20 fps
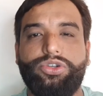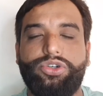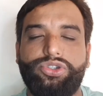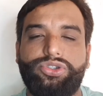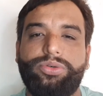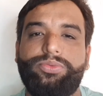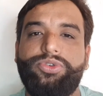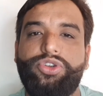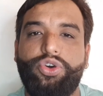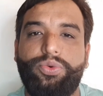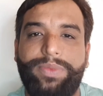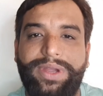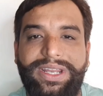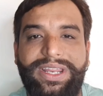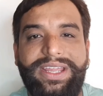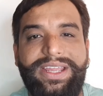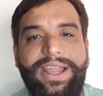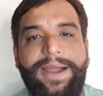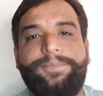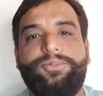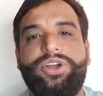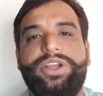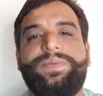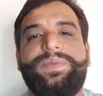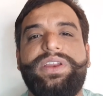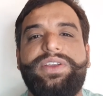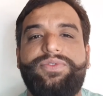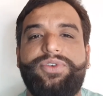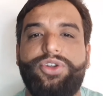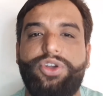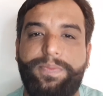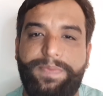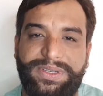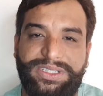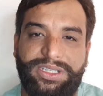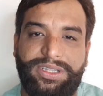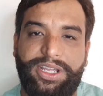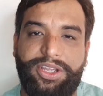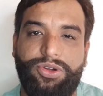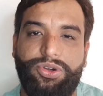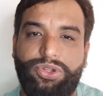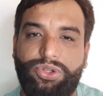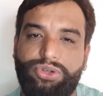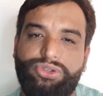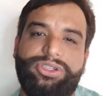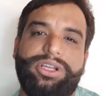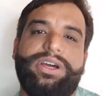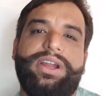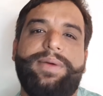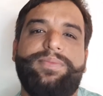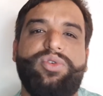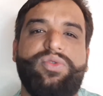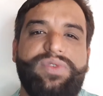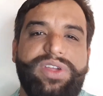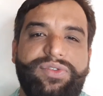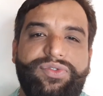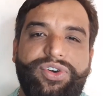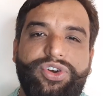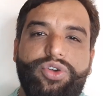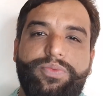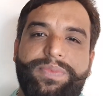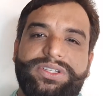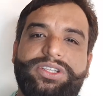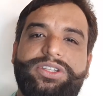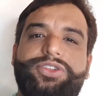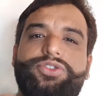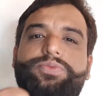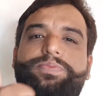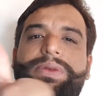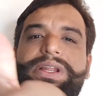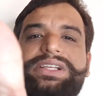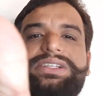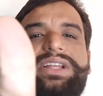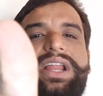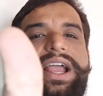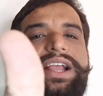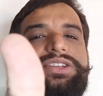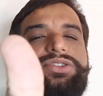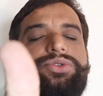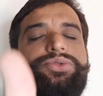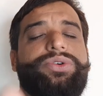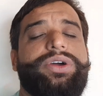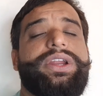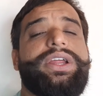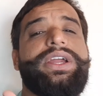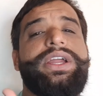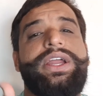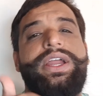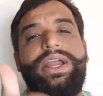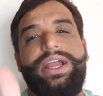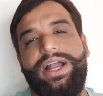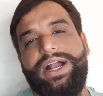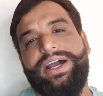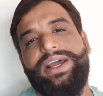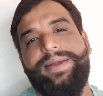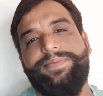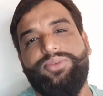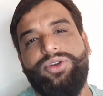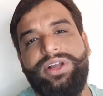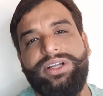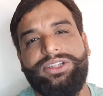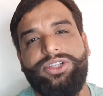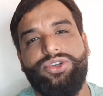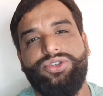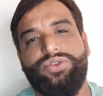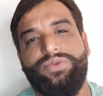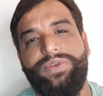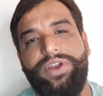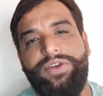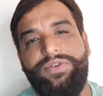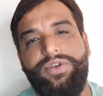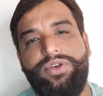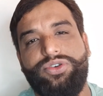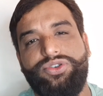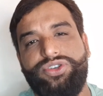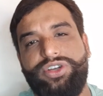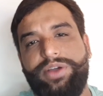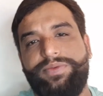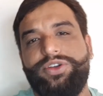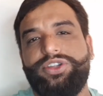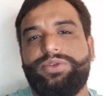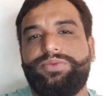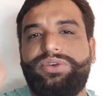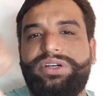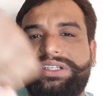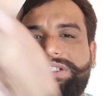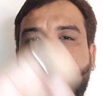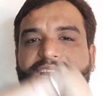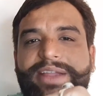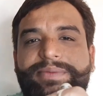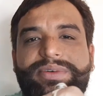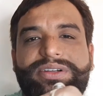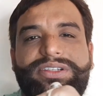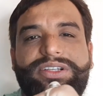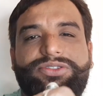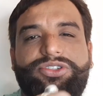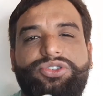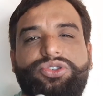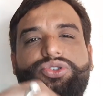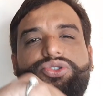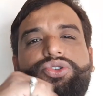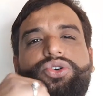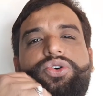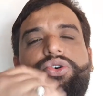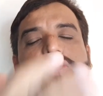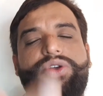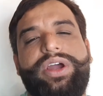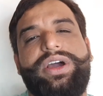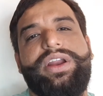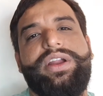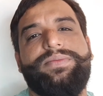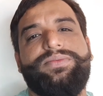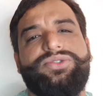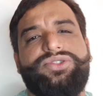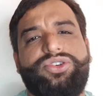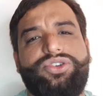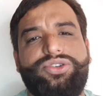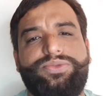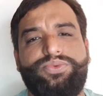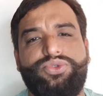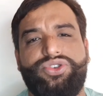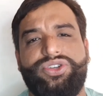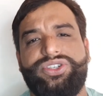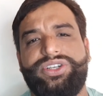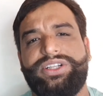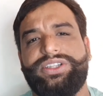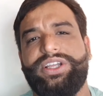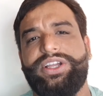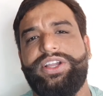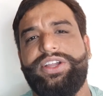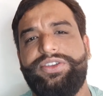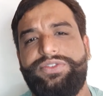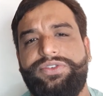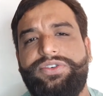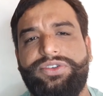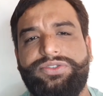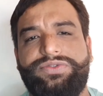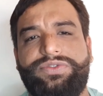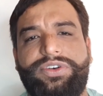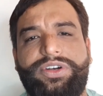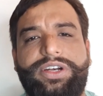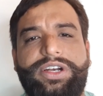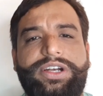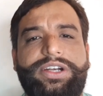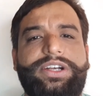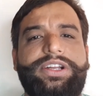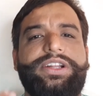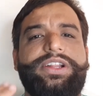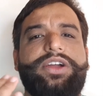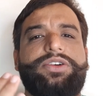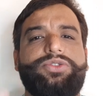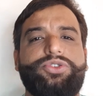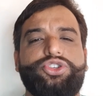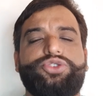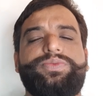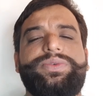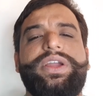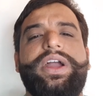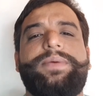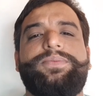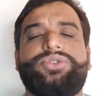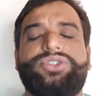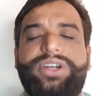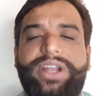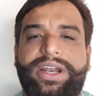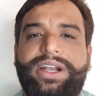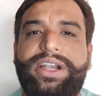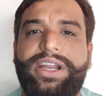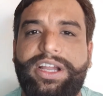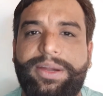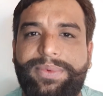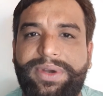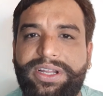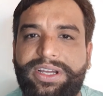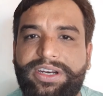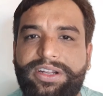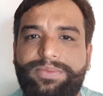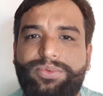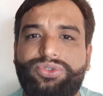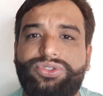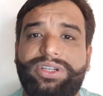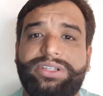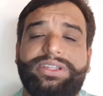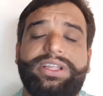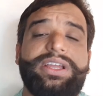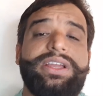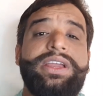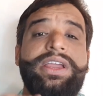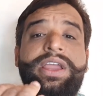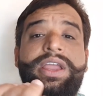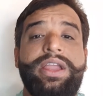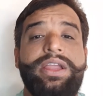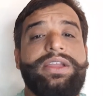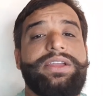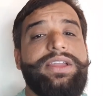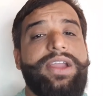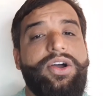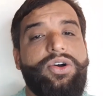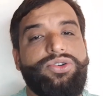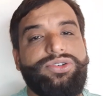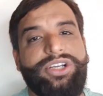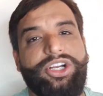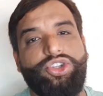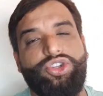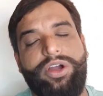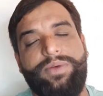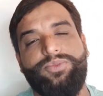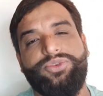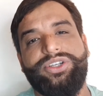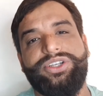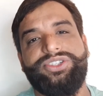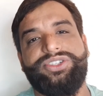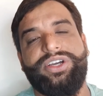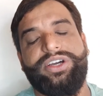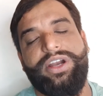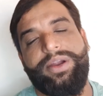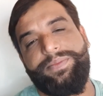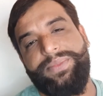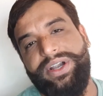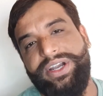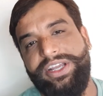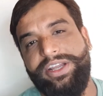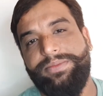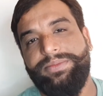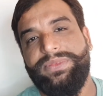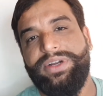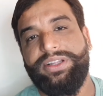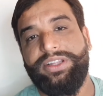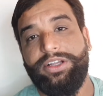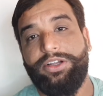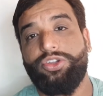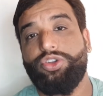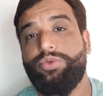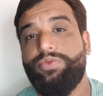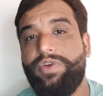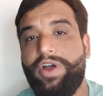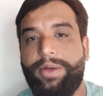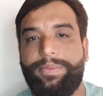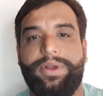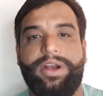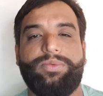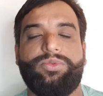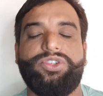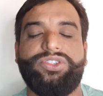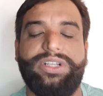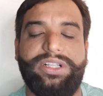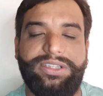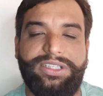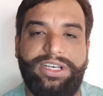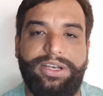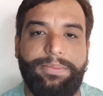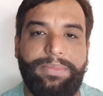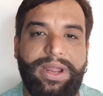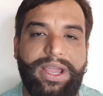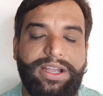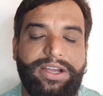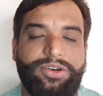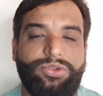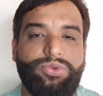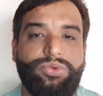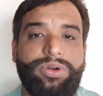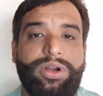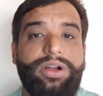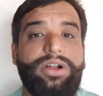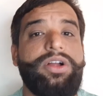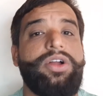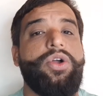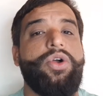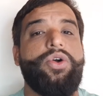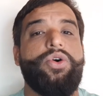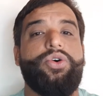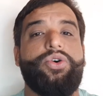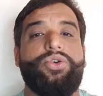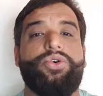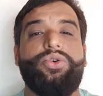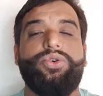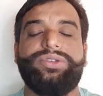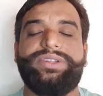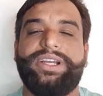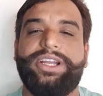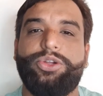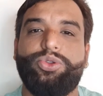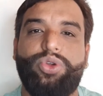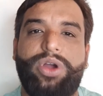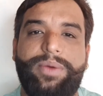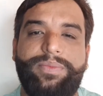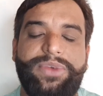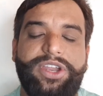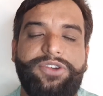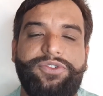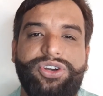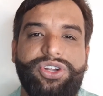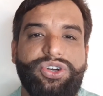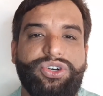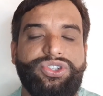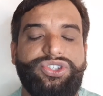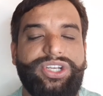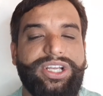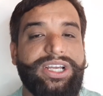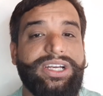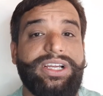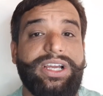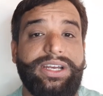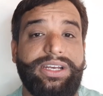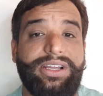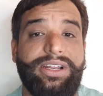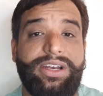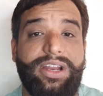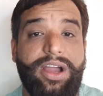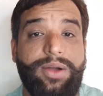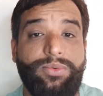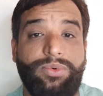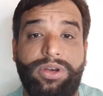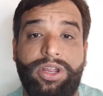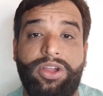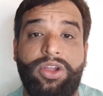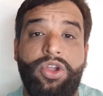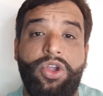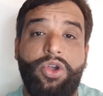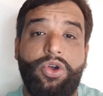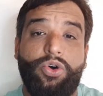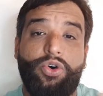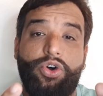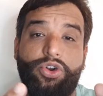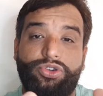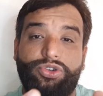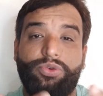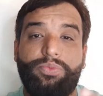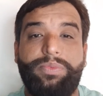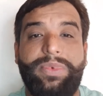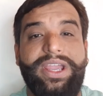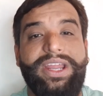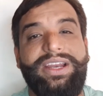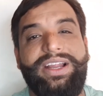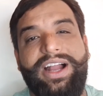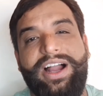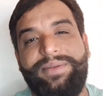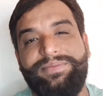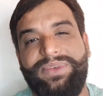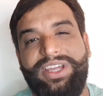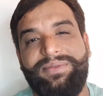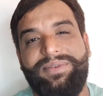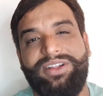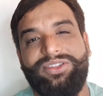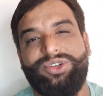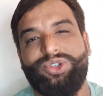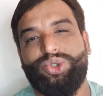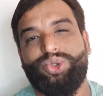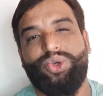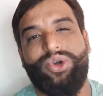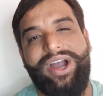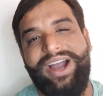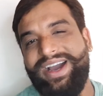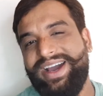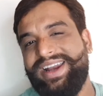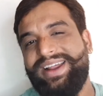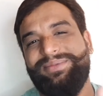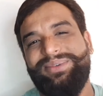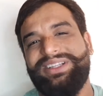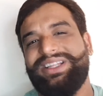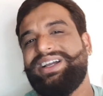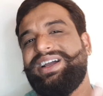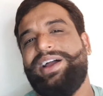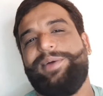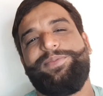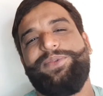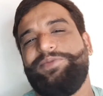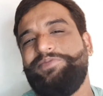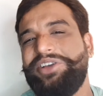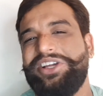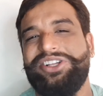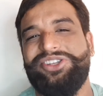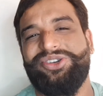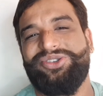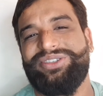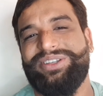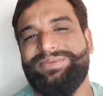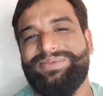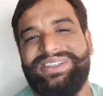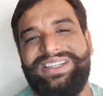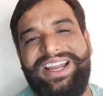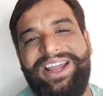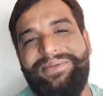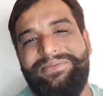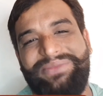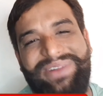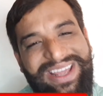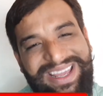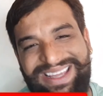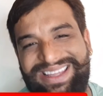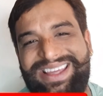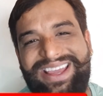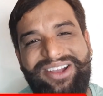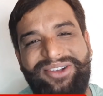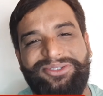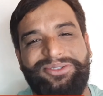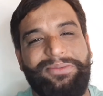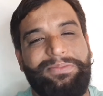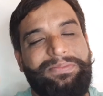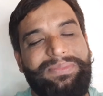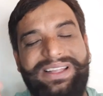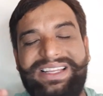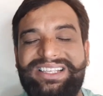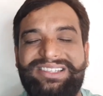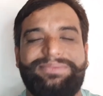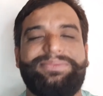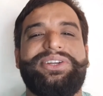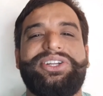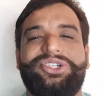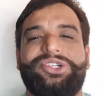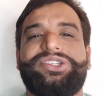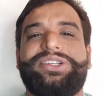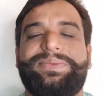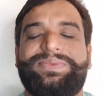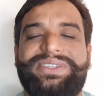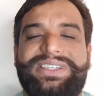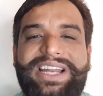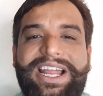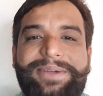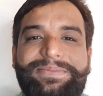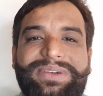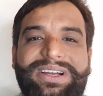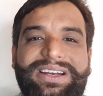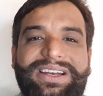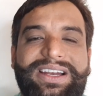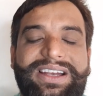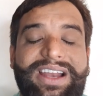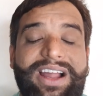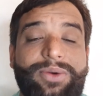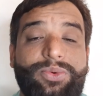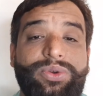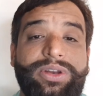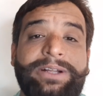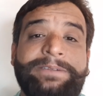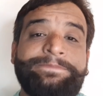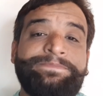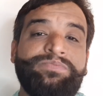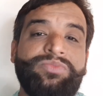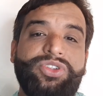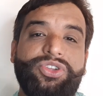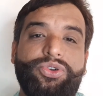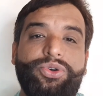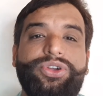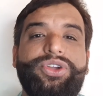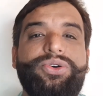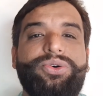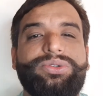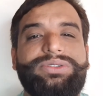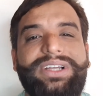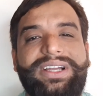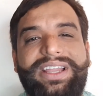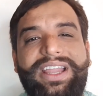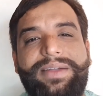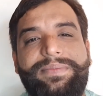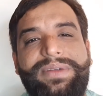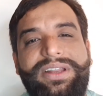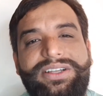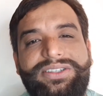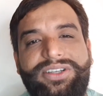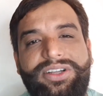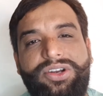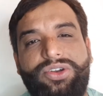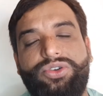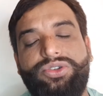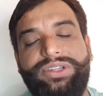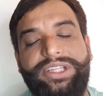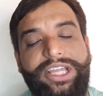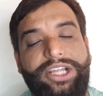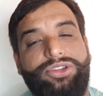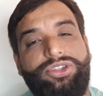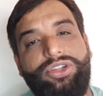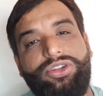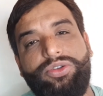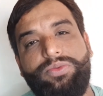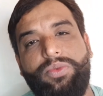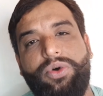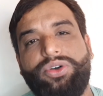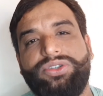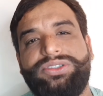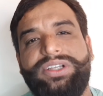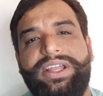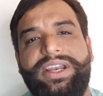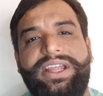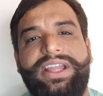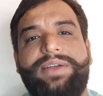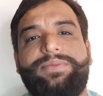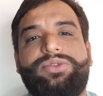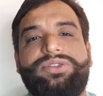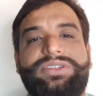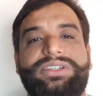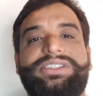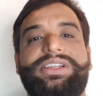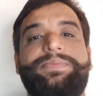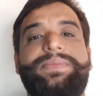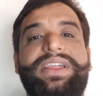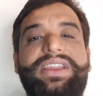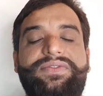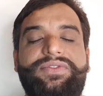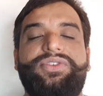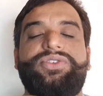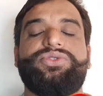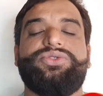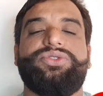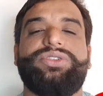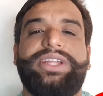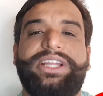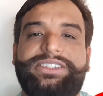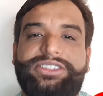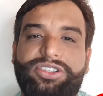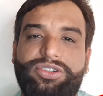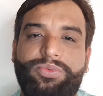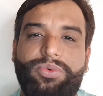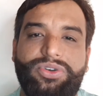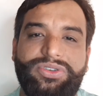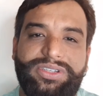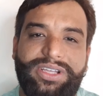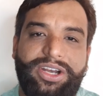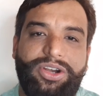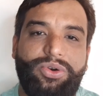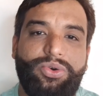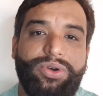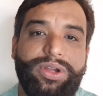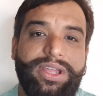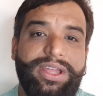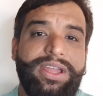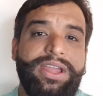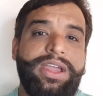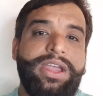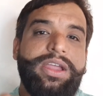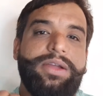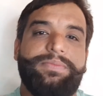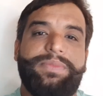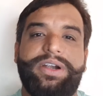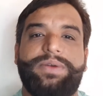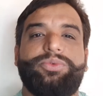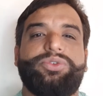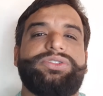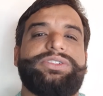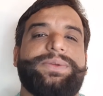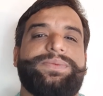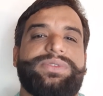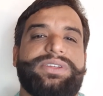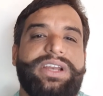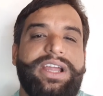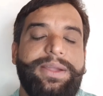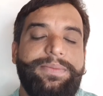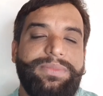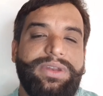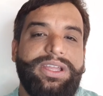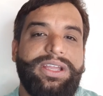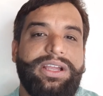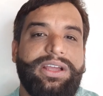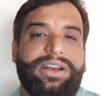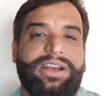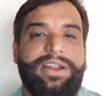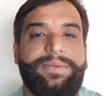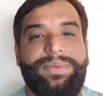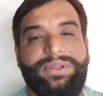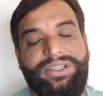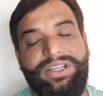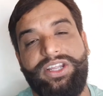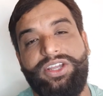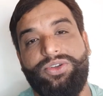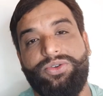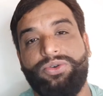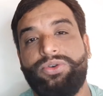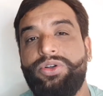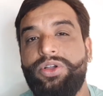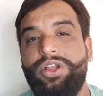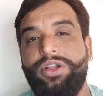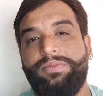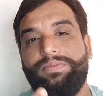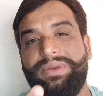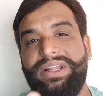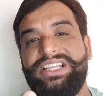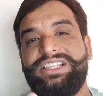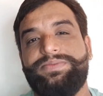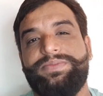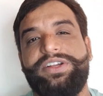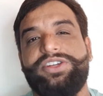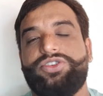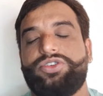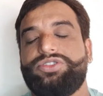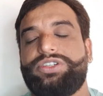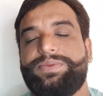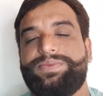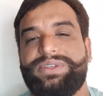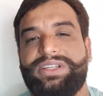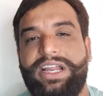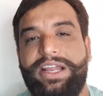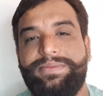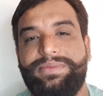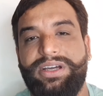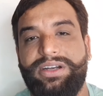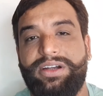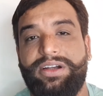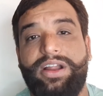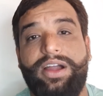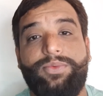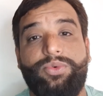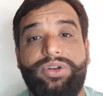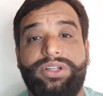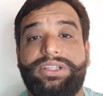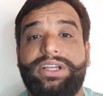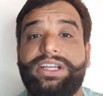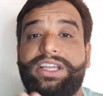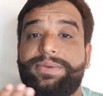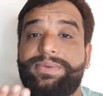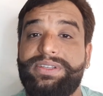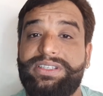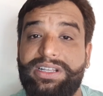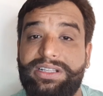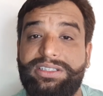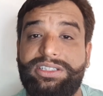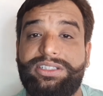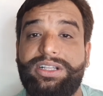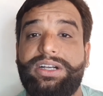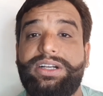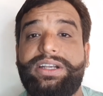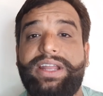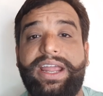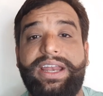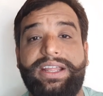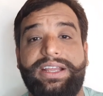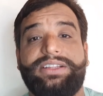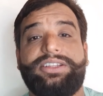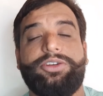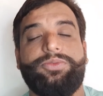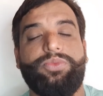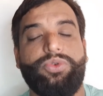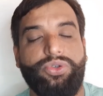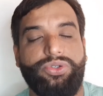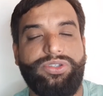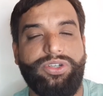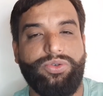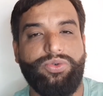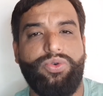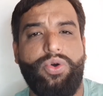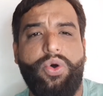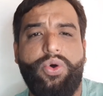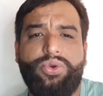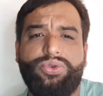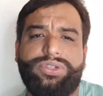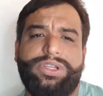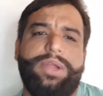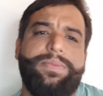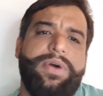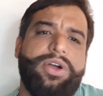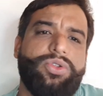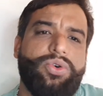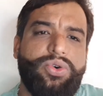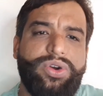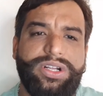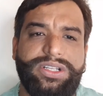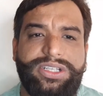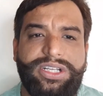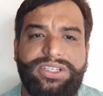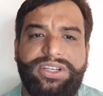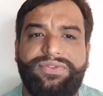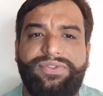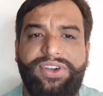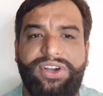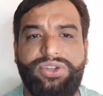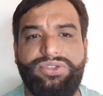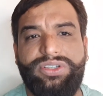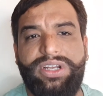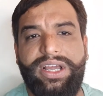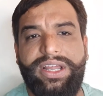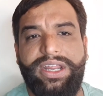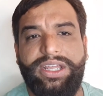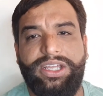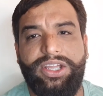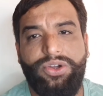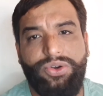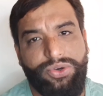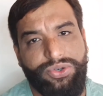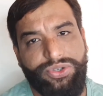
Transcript: दोस्तों मुझे उम्मीद है कि आपको ये मेरी वीडियो पसंद आई होगी दोस्तों अगर आपको मेरी वीडियो पसंद आई तो प्लीज़ लाइक जरूर करें अगर आपको लगता है उसमें मेरी वीडियो कुछ कमी तो मैं डिसलाइक कर सकते हैं दोस्तों और अगर आप मुझसे कुछ पूछना चाहते हैं इस वीडियो से रिलेटेड या कुछ भी आप मुझे डायरेक्टली कमेंट करके पूछ सकते हैं या हो सके तो आप मुझे इंस्टाग्राम पर डीएम कर देंगे तो मैं वहाँ पर आपको जल्दी रिप्लाई कर दूंगा और हो सके तो आप मेरी वीडियो को शेयर करना ना भूलें और जो मेन काम की बात दोस्तों अगर अभी तक आपने मेरे चैनल सब्सक्राइब नहीं किया है तो प्लीज़ मेरे चैनल सब्सक्राइब करना ना भूलें क्योंकि तो होता क्या है मेरे चैनल को देखते तो बहुत सारे या बोल सकते हैं मेरी वीडियोस को देखते तो बहुत सारे लोग हैं बट मुझे सब्सक्राइब नहीं कर रहे हैं पता नहीं क्यों प्लीज़ मेरे चैनल सब्सक्राइब करना ना बोलें ताकि मैं जल्द से जल्द टेन के तक पहुँच सकूँ और उसके बाद और अच्छी अच्छी वीडियोज़ लाने की